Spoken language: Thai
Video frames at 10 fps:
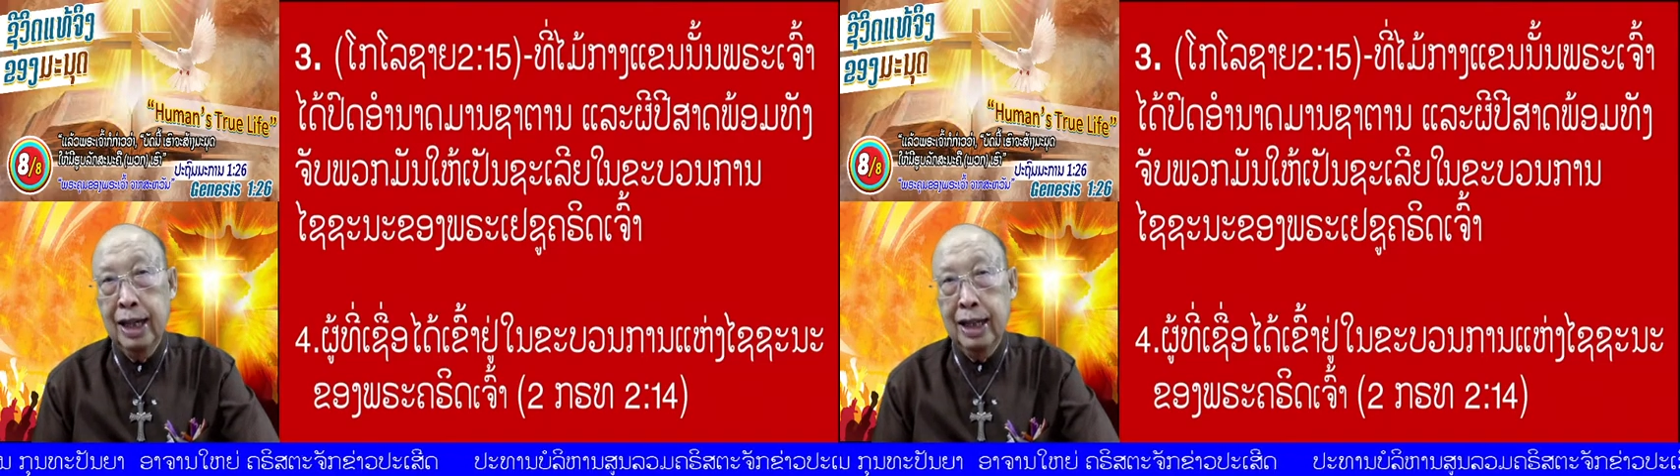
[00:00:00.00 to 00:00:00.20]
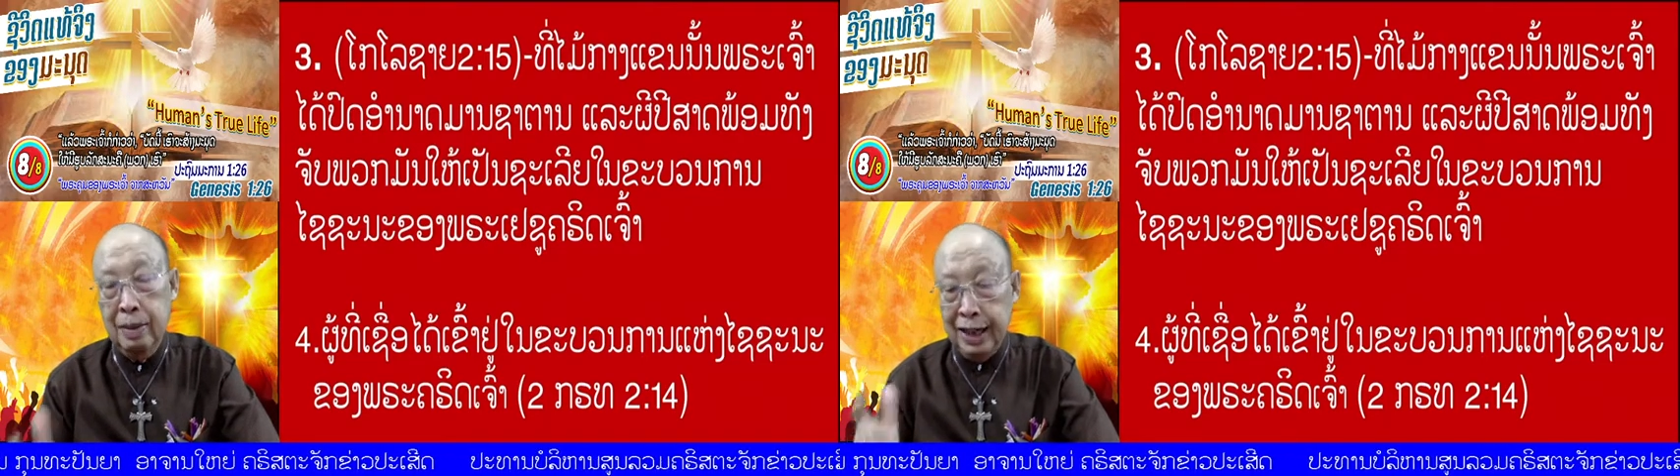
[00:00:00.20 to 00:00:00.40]

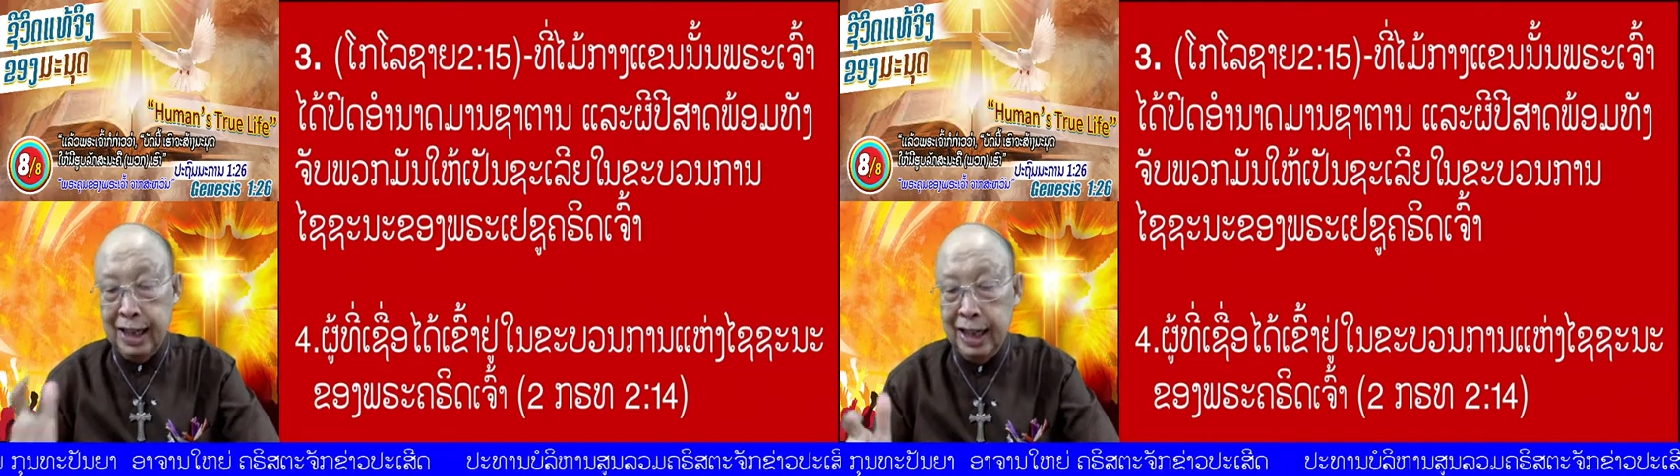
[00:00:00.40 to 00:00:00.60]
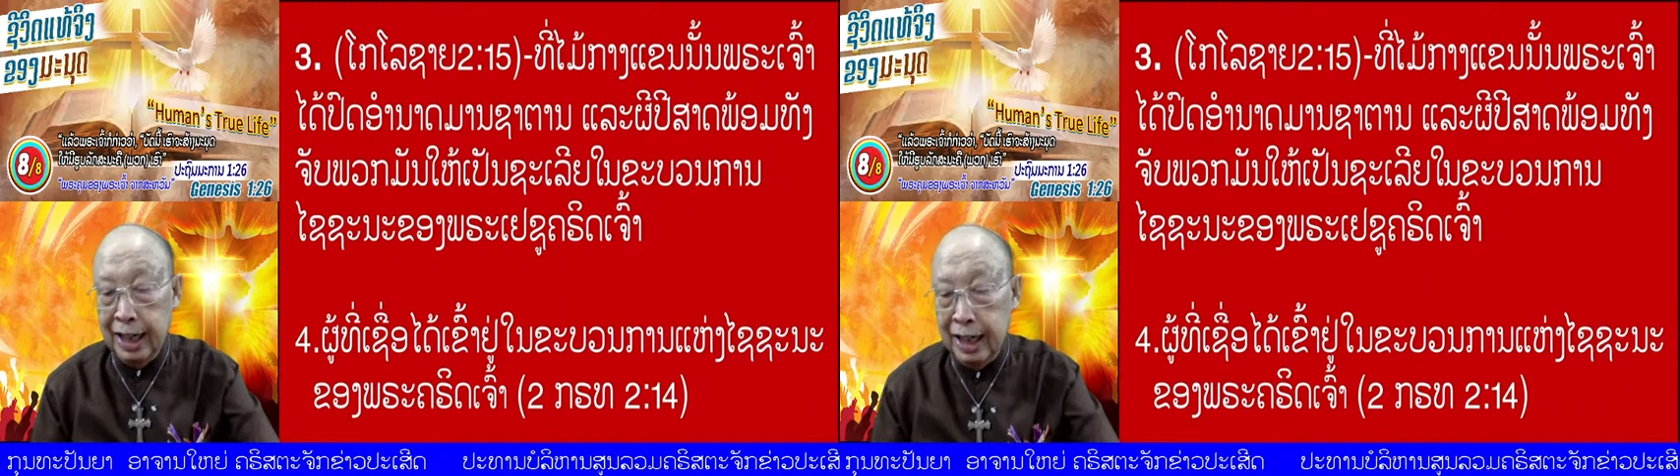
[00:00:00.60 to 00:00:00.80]
ที่แม่กั
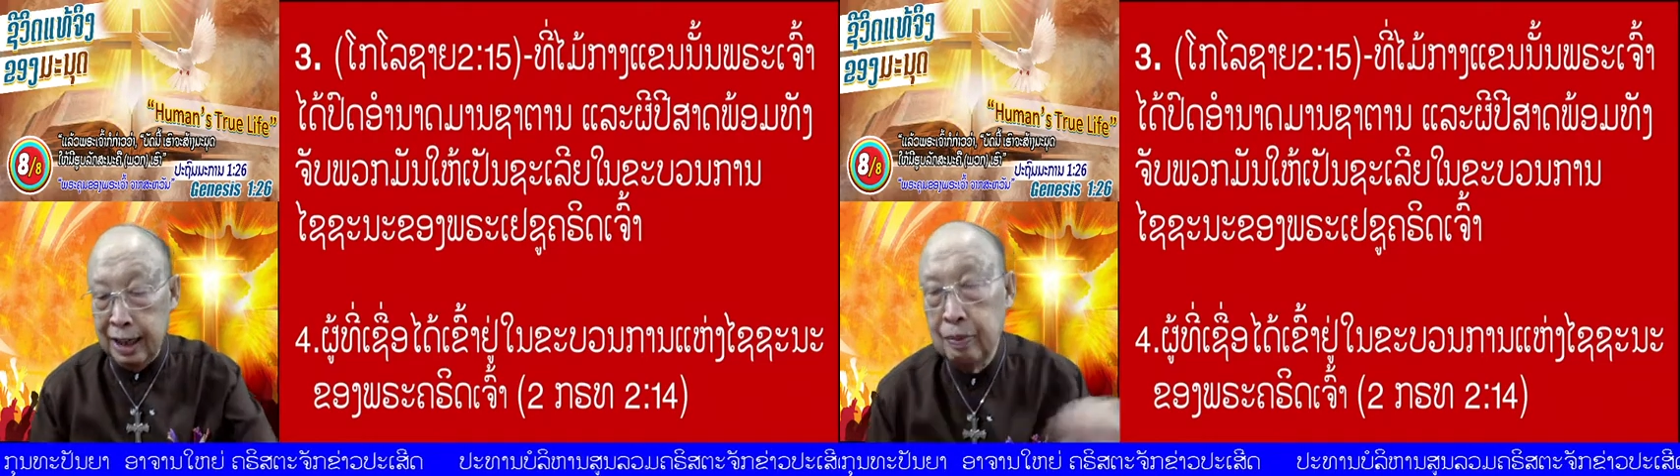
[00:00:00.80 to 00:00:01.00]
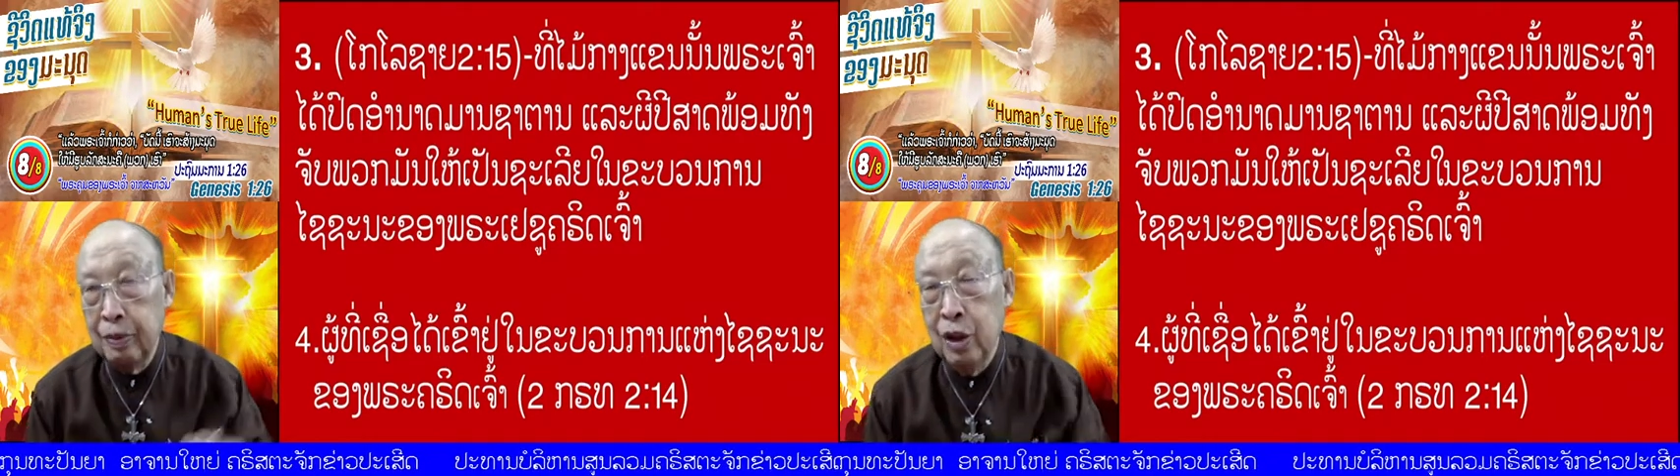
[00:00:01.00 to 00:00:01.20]
งแค้นนั่น
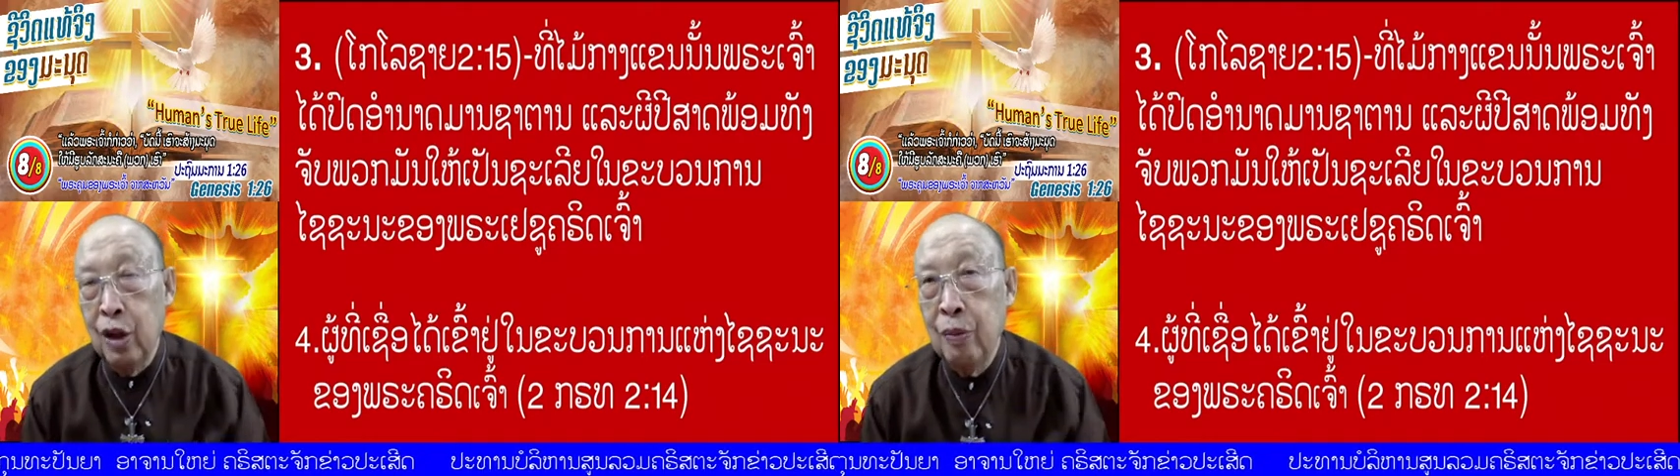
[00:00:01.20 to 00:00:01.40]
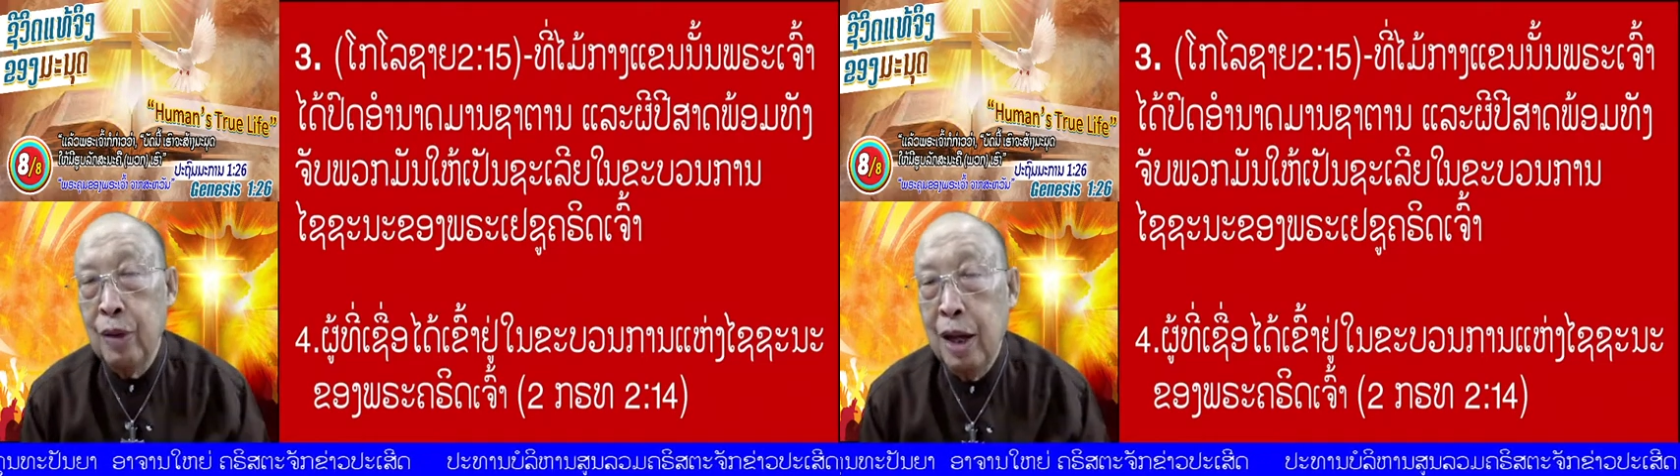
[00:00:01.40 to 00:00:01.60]
เนาะ